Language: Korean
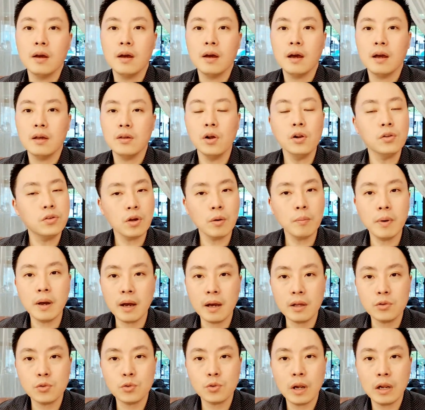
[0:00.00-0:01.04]
열정만
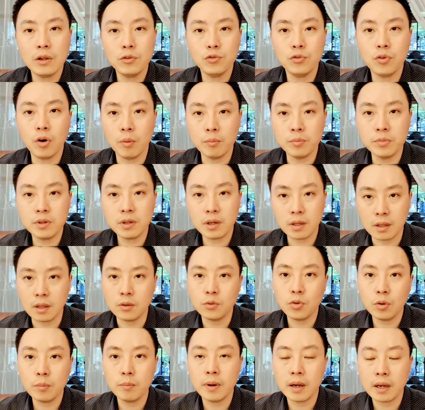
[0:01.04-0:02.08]
가지고 할 수 없는 게
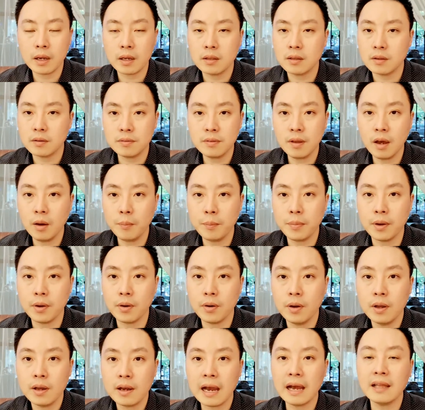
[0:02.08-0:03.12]
네트워크 마케팅 사업이에요.
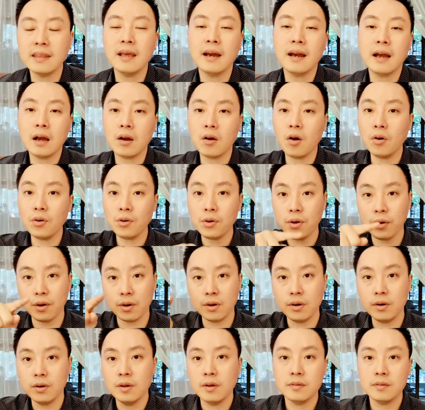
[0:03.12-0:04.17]
가다가
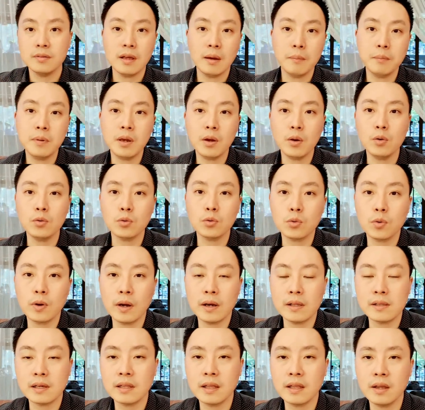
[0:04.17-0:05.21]
꺾여요. 3개월 정도
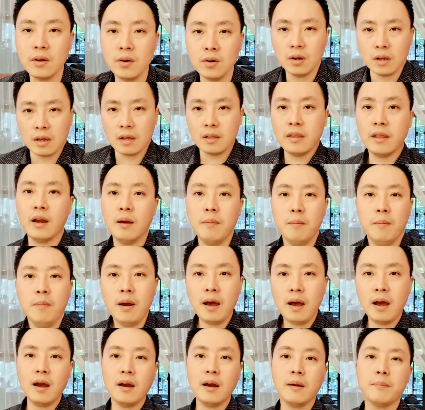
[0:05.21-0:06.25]
가잖아요. 내가
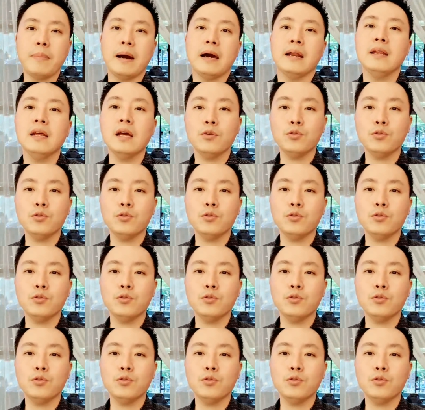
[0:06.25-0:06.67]
막 발휘할 수